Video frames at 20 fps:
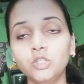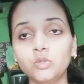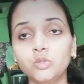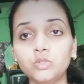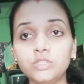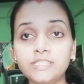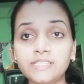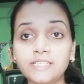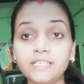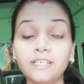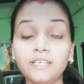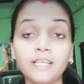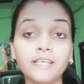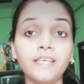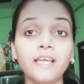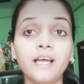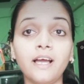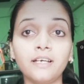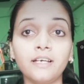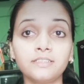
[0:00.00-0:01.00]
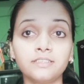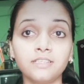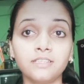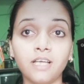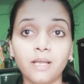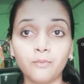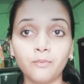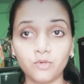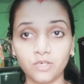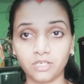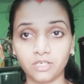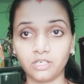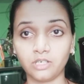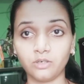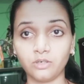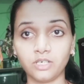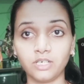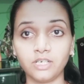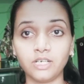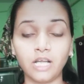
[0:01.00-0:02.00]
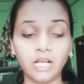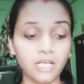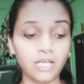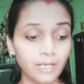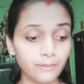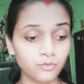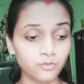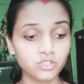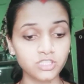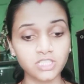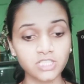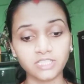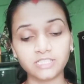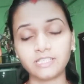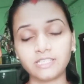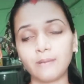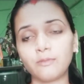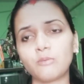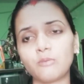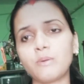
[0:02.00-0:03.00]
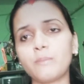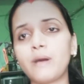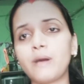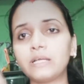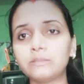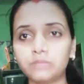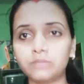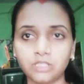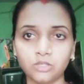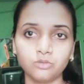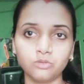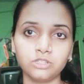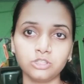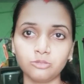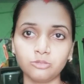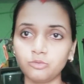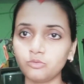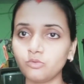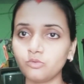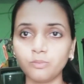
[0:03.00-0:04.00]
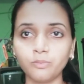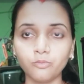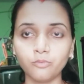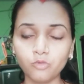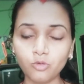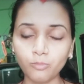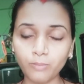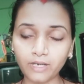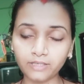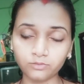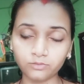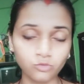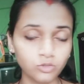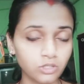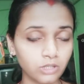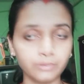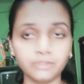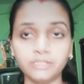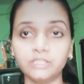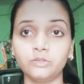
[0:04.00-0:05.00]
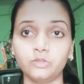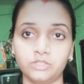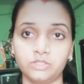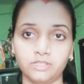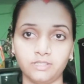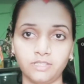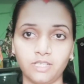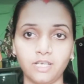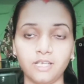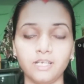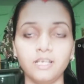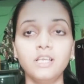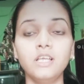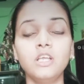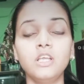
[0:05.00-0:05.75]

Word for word: तो जैसे कि लगे हाथ आपको करना होगा अगर आप सोचेगा कि इस काम को मैं बाद में करूँगी तो फिर वो वो बात वो कभी नहीं हो सकता है